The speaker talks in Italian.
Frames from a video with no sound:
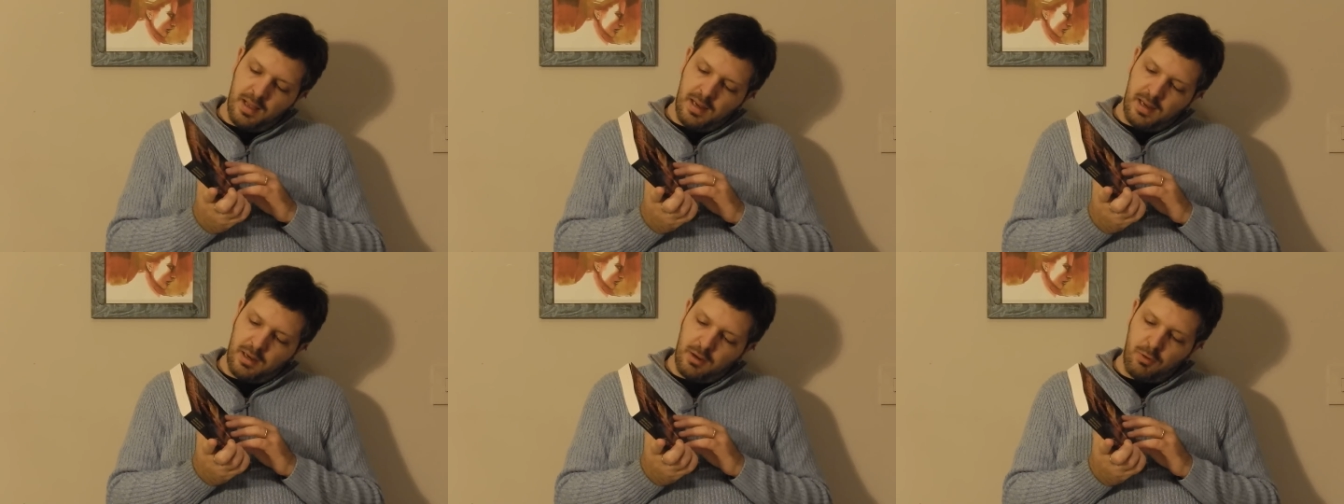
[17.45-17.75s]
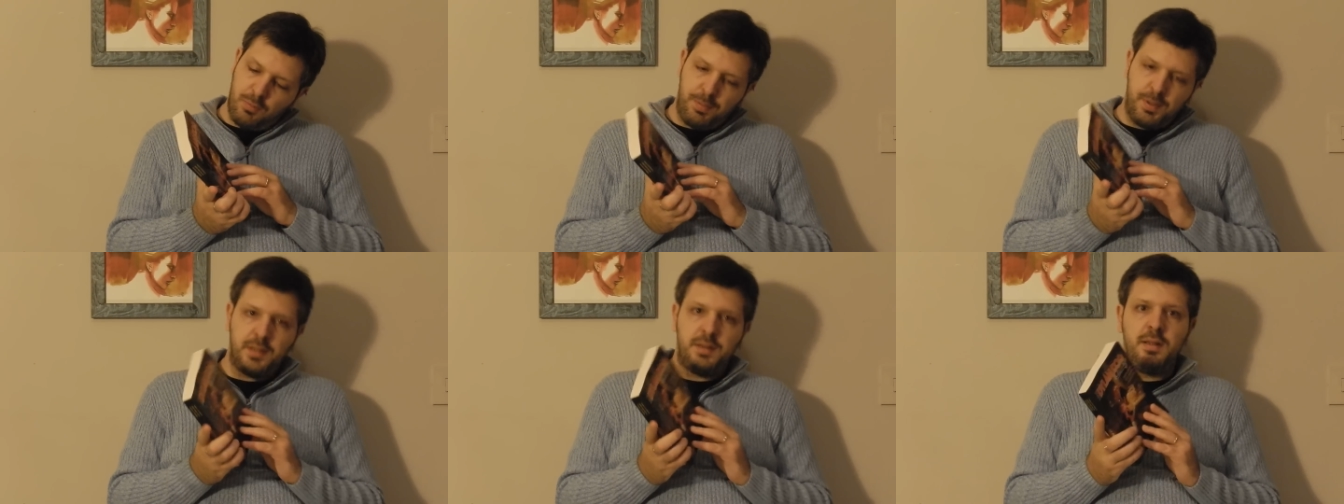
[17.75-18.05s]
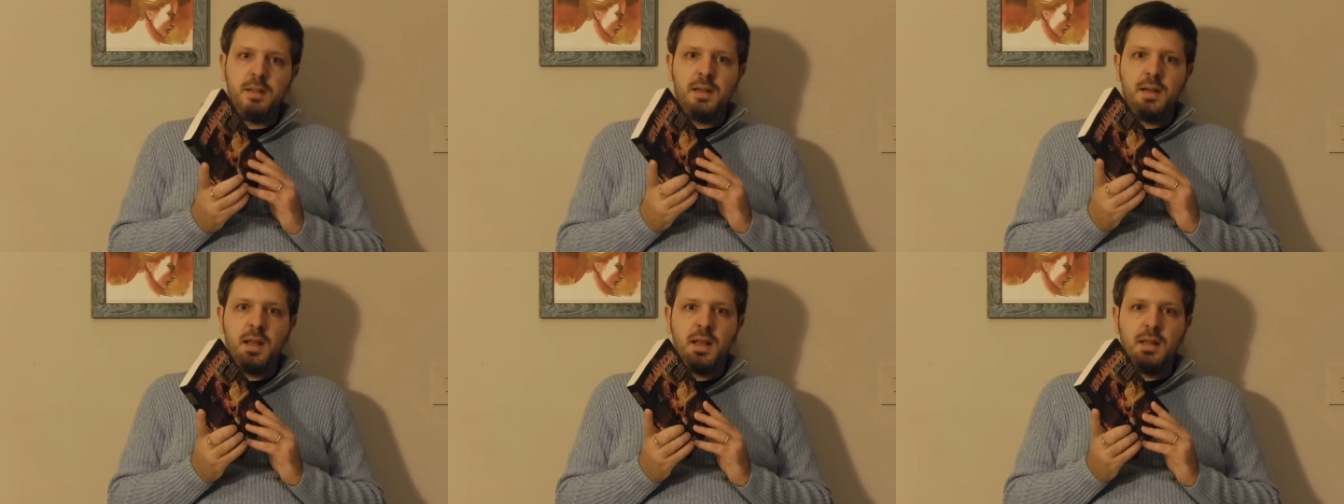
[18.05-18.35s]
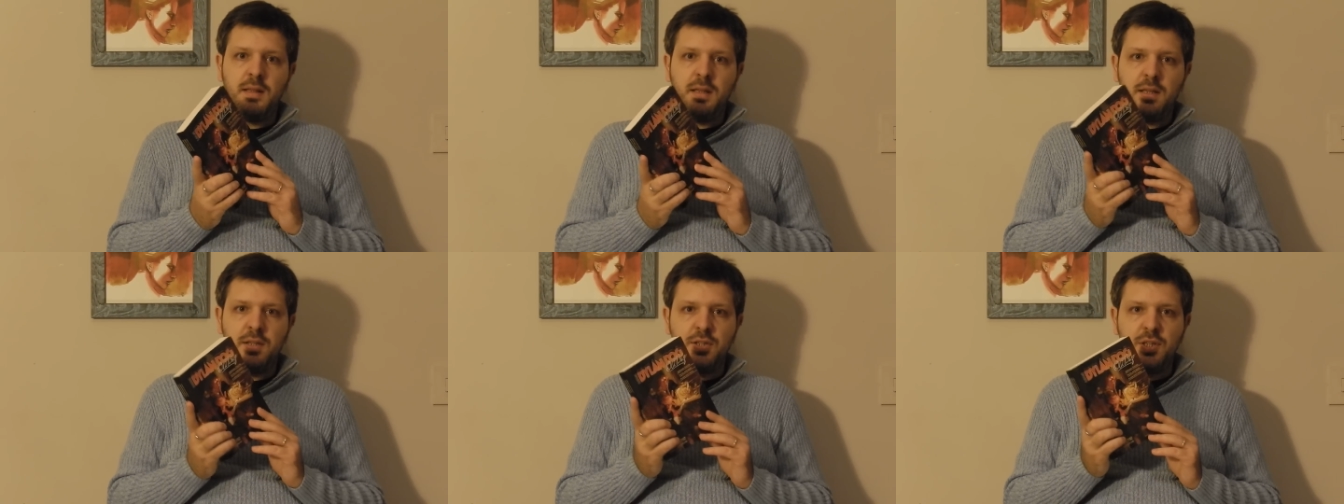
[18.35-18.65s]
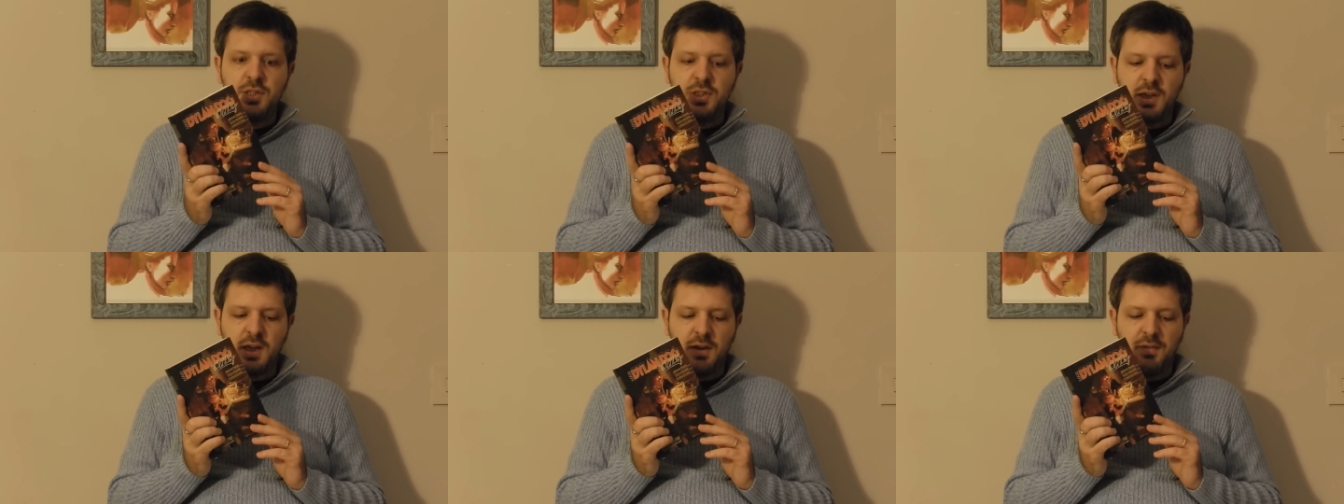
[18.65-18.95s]
La copertina è di
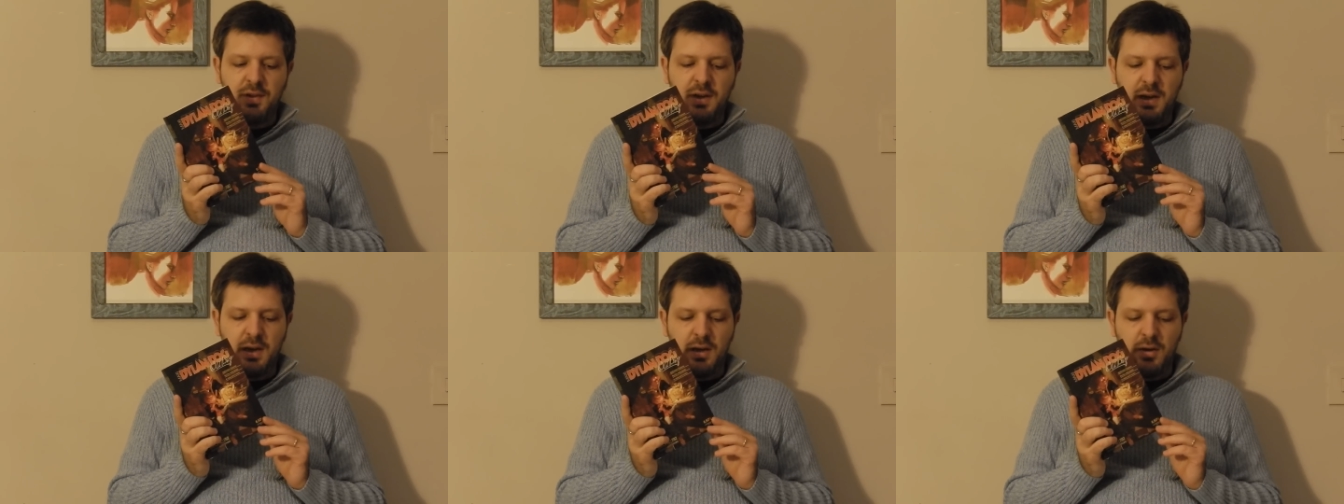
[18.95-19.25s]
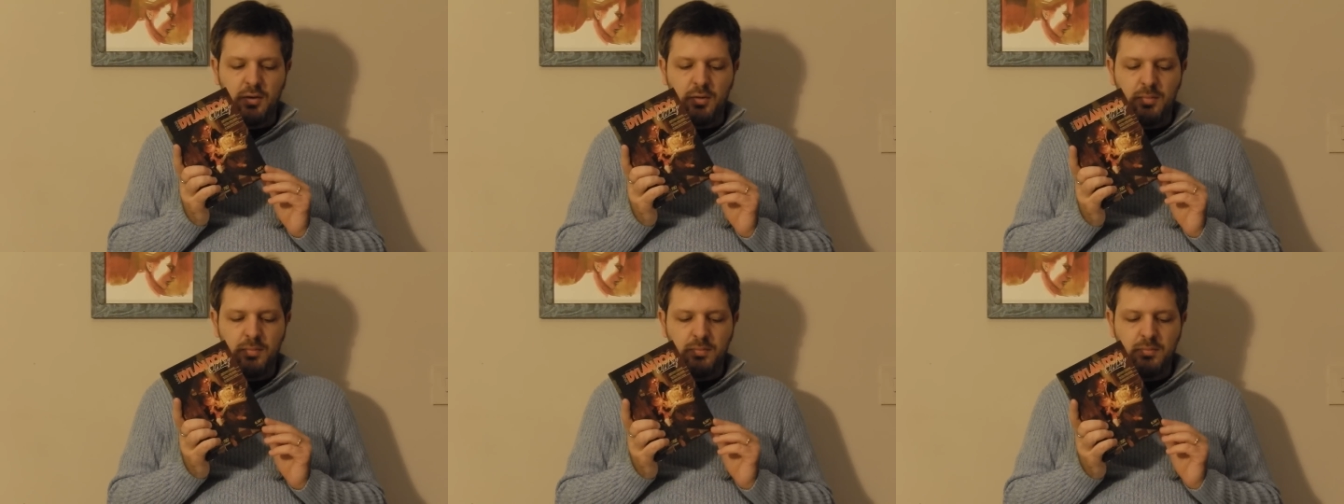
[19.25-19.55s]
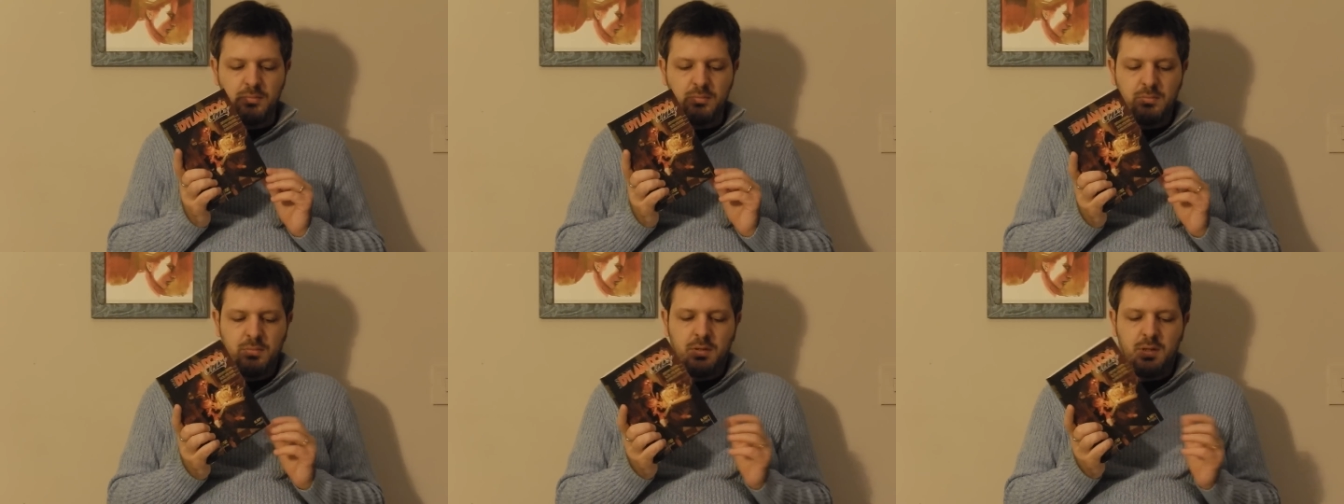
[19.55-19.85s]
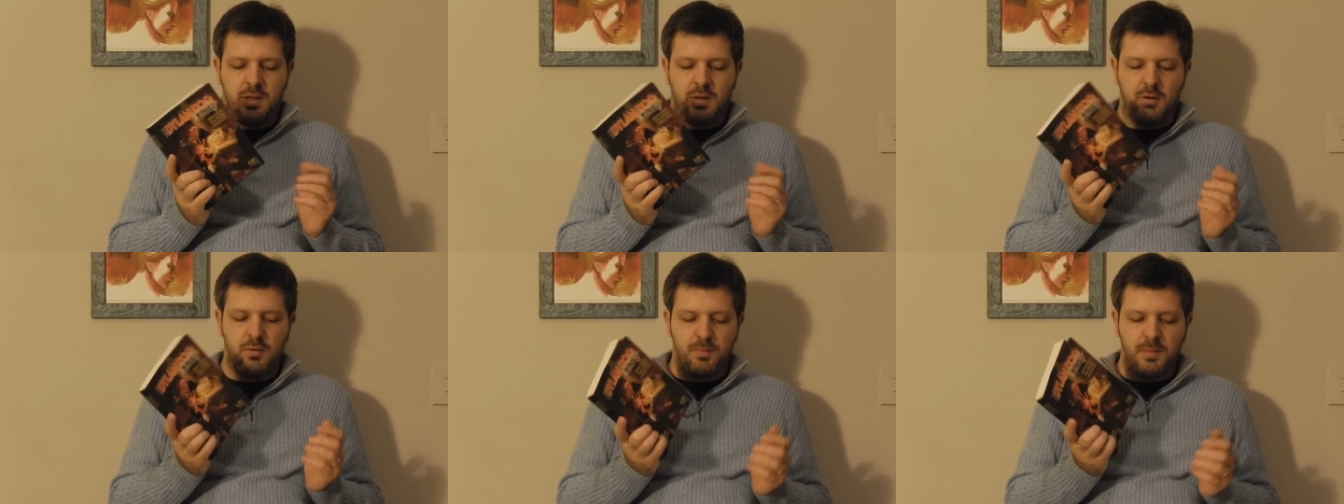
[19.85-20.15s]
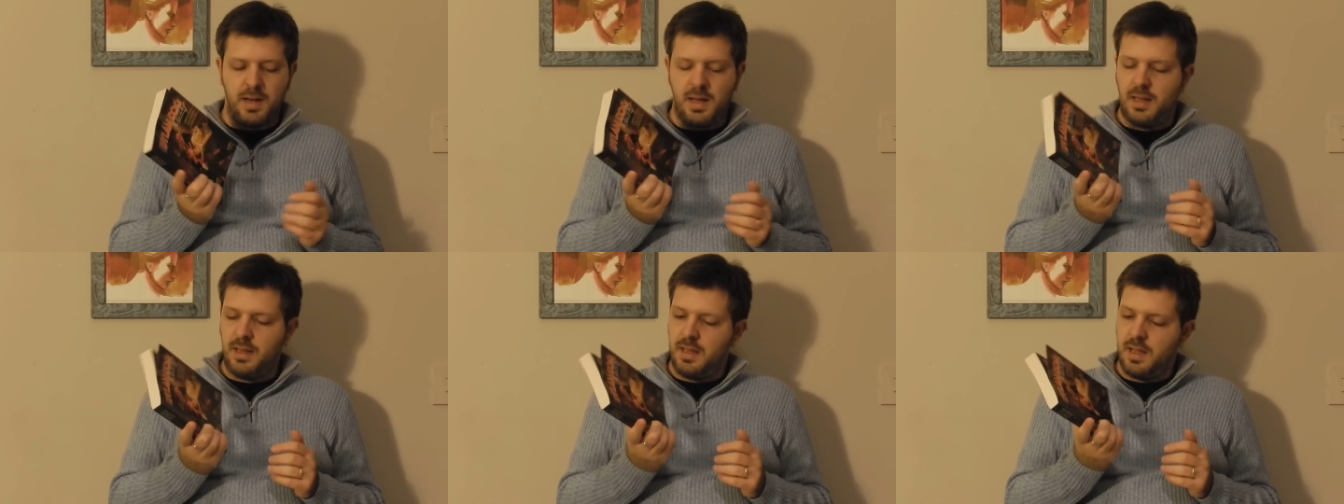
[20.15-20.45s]
Gigi Cavenago, che
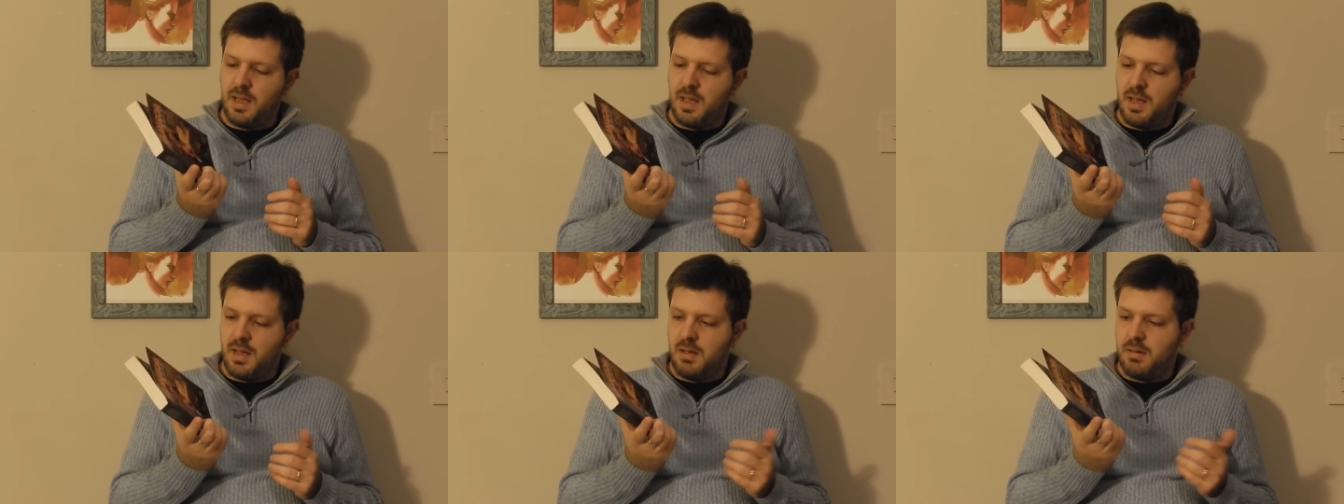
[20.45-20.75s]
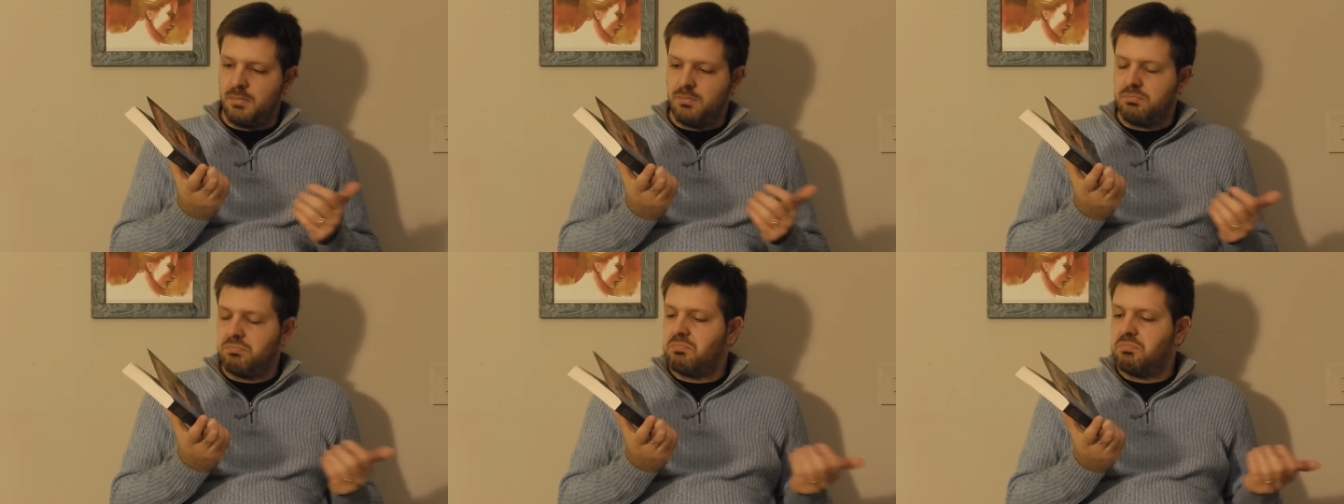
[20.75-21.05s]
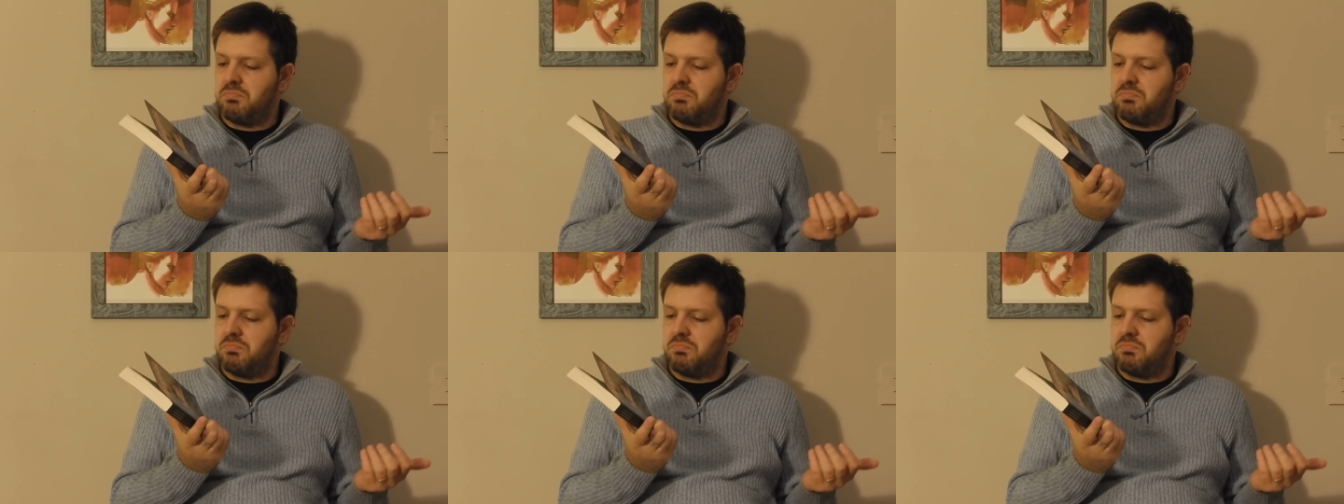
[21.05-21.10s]
ormai è